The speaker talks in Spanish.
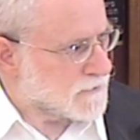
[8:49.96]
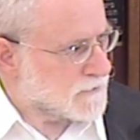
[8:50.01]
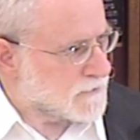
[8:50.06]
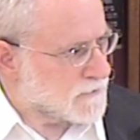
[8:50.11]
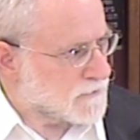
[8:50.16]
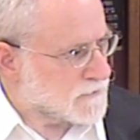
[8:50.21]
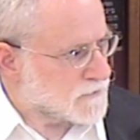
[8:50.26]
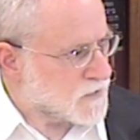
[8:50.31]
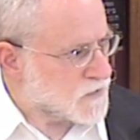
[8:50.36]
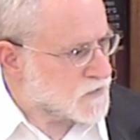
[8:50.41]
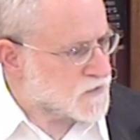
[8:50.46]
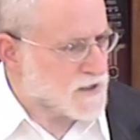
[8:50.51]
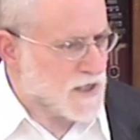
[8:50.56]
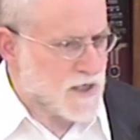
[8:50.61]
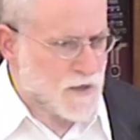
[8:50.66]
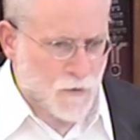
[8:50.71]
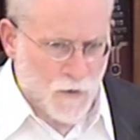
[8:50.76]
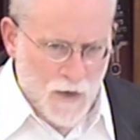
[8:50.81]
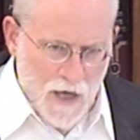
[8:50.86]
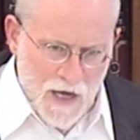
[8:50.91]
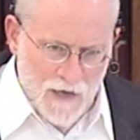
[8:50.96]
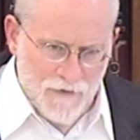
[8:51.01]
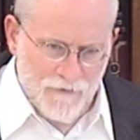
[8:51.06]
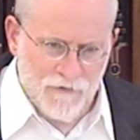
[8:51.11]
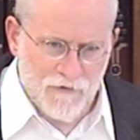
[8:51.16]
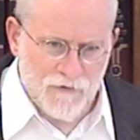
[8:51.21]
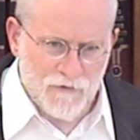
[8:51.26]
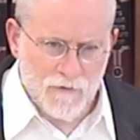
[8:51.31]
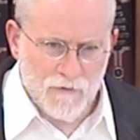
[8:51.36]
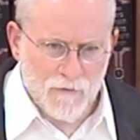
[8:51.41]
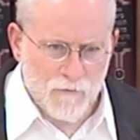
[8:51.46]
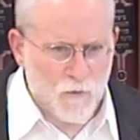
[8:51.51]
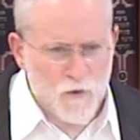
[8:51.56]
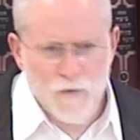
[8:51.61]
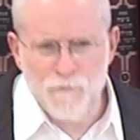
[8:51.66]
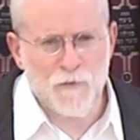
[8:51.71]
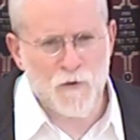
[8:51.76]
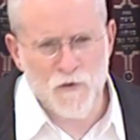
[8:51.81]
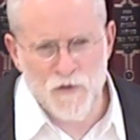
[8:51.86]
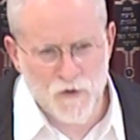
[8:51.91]
Son células muy
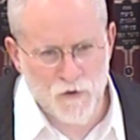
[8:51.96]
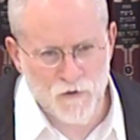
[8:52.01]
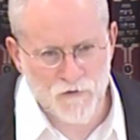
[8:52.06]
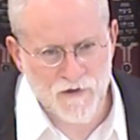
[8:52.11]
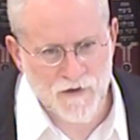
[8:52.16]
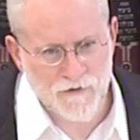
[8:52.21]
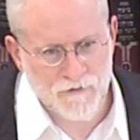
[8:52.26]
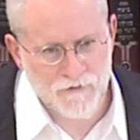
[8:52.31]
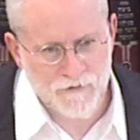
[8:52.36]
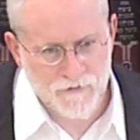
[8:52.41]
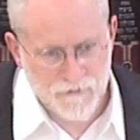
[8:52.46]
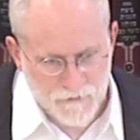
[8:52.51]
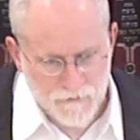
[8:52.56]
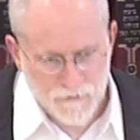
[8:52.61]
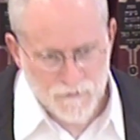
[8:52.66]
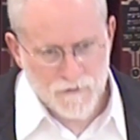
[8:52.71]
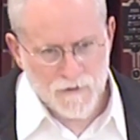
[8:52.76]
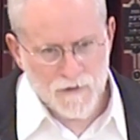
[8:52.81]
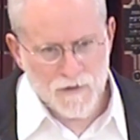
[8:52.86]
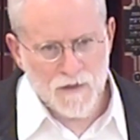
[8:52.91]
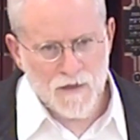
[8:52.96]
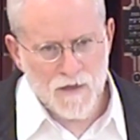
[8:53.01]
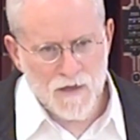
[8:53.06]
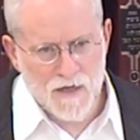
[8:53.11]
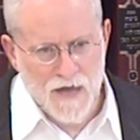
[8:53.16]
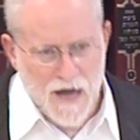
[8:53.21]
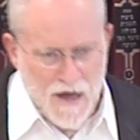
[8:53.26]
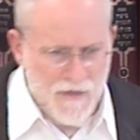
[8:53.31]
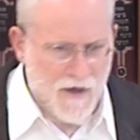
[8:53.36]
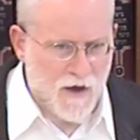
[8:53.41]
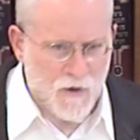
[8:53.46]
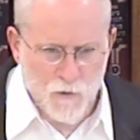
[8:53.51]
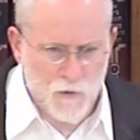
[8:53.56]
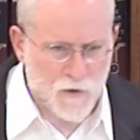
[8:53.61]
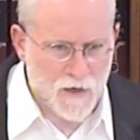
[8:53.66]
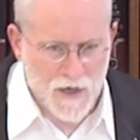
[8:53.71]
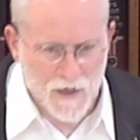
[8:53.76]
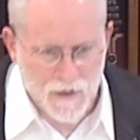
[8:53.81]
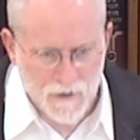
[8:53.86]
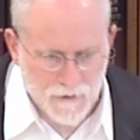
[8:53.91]
poderosas. Cada
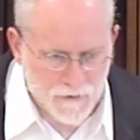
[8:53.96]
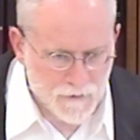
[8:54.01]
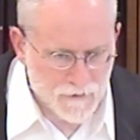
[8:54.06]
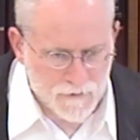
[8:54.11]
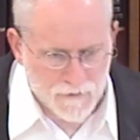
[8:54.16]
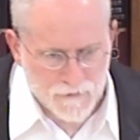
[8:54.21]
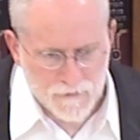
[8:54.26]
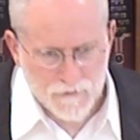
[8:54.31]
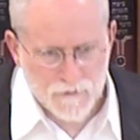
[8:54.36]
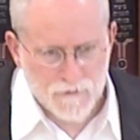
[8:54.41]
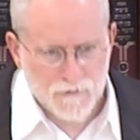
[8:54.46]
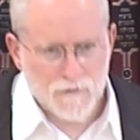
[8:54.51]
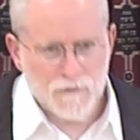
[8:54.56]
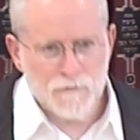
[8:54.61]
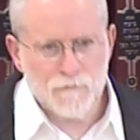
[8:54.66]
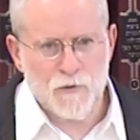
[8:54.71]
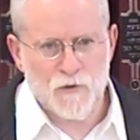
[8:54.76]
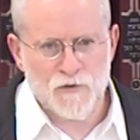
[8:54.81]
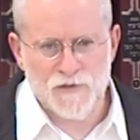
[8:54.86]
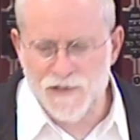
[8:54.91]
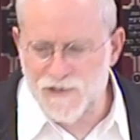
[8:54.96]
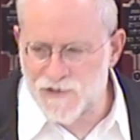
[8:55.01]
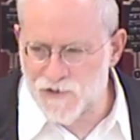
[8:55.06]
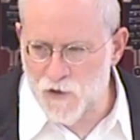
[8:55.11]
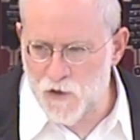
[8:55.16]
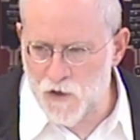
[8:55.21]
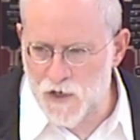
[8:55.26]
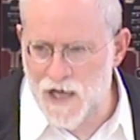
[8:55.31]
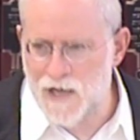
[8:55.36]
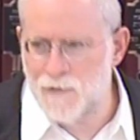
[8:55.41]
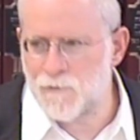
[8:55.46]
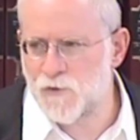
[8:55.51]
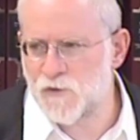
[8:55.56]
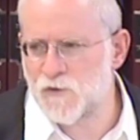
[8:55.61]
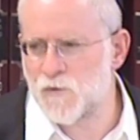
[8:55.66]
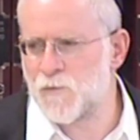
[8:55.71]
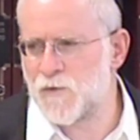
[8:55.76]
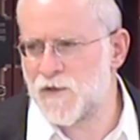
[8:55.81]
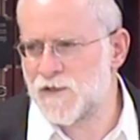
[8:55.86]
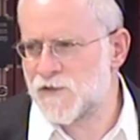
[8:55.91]
una por sí sola y por
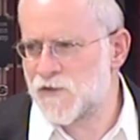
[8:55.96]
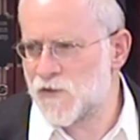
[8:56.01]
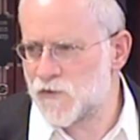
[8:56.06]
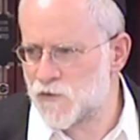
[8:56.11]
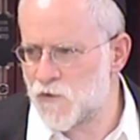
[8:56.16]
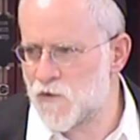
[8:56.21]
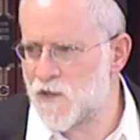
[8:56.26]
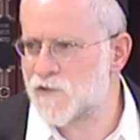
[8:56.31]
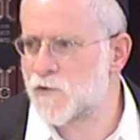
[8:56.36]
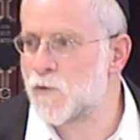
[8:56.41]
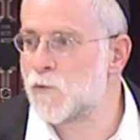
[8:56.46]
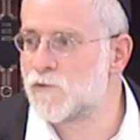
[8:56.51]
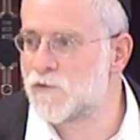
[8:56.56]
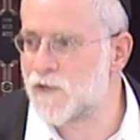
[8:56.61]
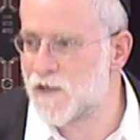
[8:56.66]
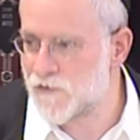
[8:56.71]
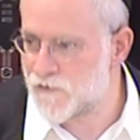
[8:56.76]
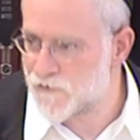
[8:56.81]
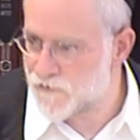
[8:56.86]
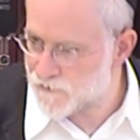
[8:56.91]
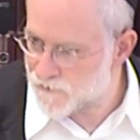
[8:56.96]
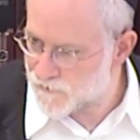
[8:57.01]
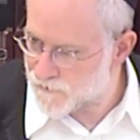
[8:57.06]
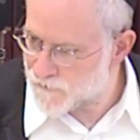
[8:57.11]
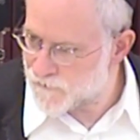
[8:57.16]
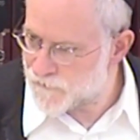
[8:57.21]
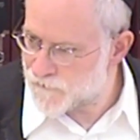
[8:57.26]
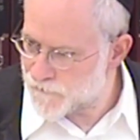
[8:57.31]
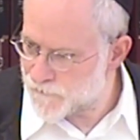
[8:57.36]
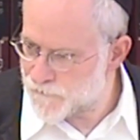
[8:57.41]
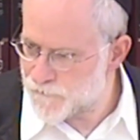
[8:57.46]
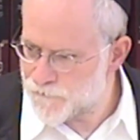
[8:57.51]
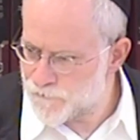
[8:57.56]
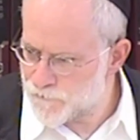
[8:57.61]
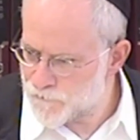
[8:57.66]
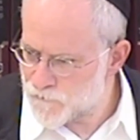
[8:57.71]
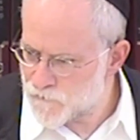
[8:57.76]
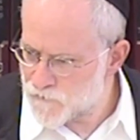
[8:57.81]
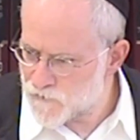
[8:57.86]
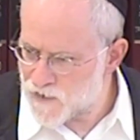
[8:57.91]
supuesto todas juntas.
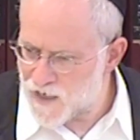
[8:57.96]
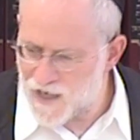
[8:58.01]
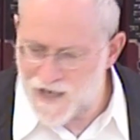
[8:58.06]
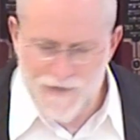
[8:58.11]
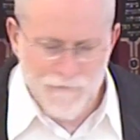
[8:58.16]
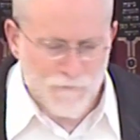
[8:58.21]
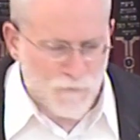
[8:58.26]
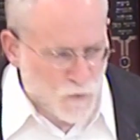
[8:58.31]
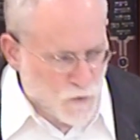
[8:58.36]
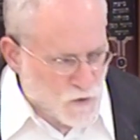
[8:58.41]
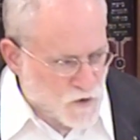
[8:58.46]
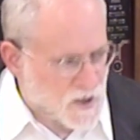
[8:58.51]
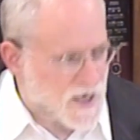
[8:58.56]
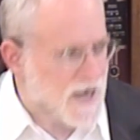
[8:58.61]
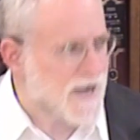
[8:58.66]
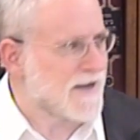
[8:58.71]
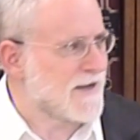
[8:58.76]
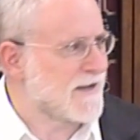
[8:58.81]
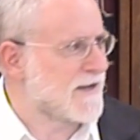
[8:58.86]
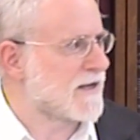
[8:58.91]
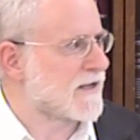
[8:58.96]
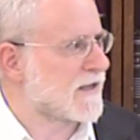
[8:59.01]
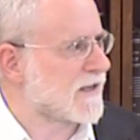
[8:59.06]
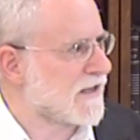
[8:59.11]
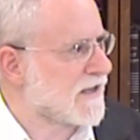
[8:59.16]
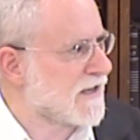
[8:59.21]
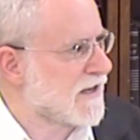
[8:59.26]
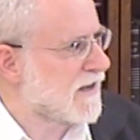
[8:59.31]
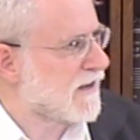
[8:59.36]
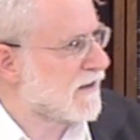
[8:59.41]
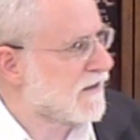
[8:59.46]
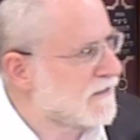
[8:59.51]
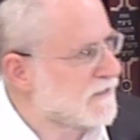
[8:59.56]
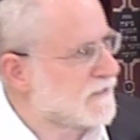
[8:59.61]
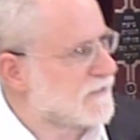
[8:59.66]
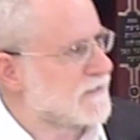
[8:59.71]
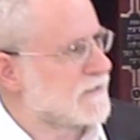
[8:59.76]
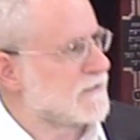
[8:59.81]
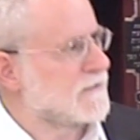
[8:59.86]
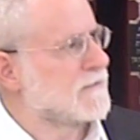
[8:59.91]
Hay mucha energía
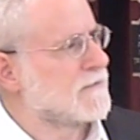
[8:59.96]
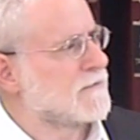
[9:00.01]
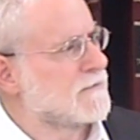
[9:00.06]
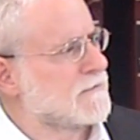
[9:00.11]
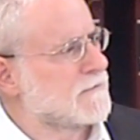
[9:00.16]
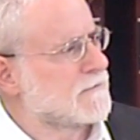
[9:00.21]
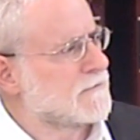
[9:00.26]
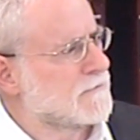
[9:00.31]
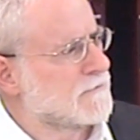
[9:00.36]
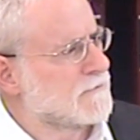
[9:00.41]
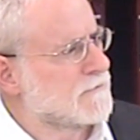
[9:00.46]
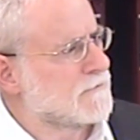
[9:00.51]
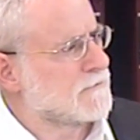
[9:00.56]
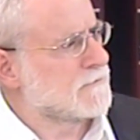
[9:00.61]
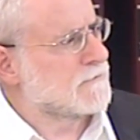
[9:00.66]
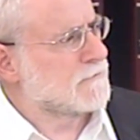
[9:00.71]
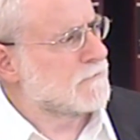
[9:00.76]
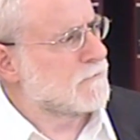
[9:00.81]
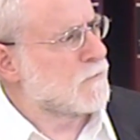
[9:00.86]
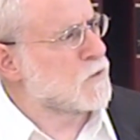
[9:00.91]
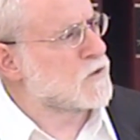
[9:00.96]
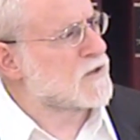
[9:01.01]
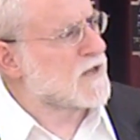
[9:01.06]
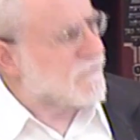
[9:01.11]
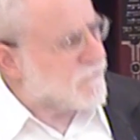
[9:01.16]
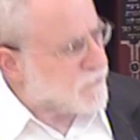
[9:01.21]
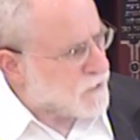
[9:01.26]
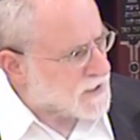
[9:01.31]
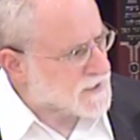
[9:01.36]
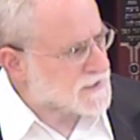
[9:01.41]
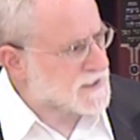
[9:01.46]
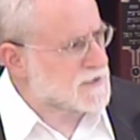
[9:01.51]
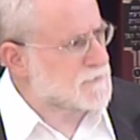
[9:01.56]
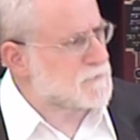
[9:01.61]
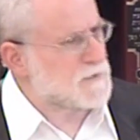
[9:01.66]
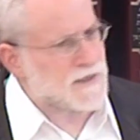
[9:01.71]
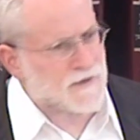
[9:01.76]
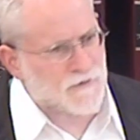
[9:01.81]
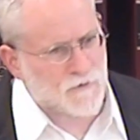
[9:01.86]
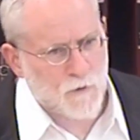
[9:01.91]
mucha fuerza
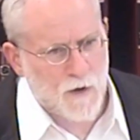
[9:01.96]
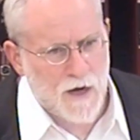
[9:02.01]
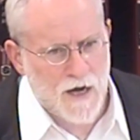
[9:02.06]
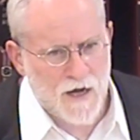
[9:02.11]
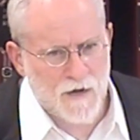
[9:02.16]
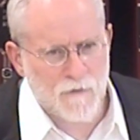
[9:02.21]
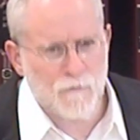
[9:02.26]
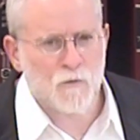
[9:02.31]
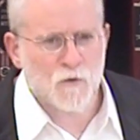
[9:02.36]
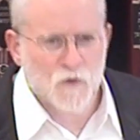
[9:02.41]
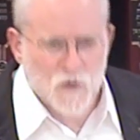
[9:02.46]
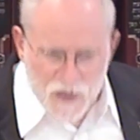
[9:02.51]
espiritual, mucha